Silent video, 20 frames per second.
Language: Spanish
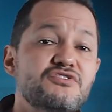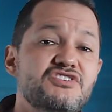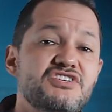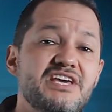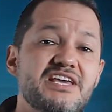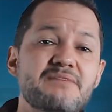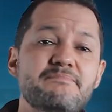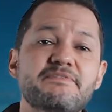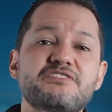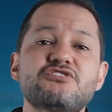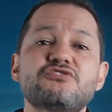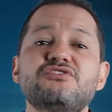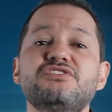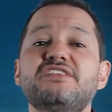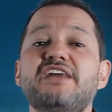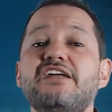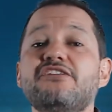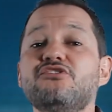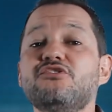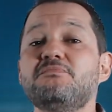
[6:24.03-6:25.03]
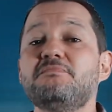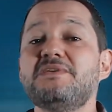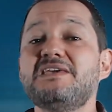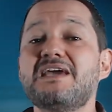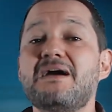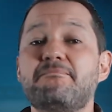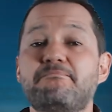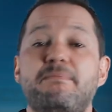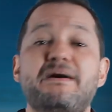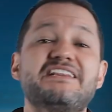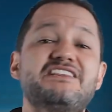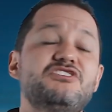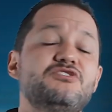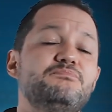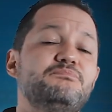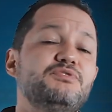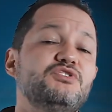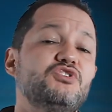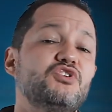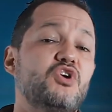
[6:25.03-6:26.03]
consideren patrocinarnos vía
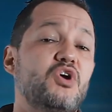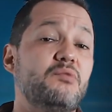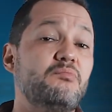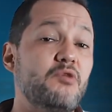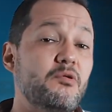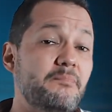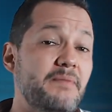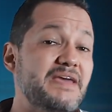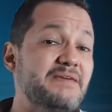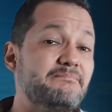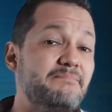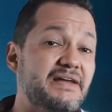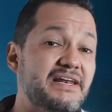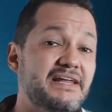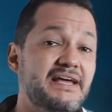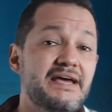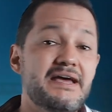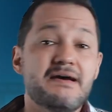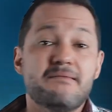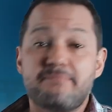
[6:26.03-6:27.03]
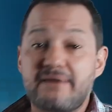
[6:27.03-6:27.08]
patreon.com o PayPal